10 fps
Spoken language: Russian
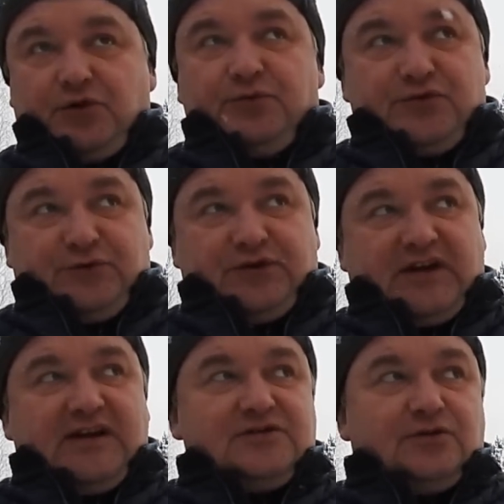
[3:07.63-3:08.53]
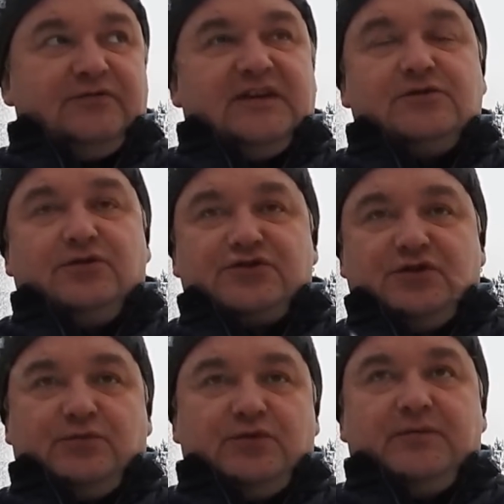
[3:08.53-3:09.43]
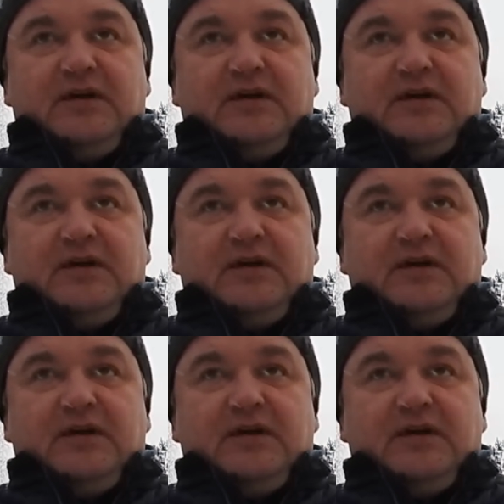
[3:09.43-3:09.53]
топнуть вот на газ ровно настолько, чтобы он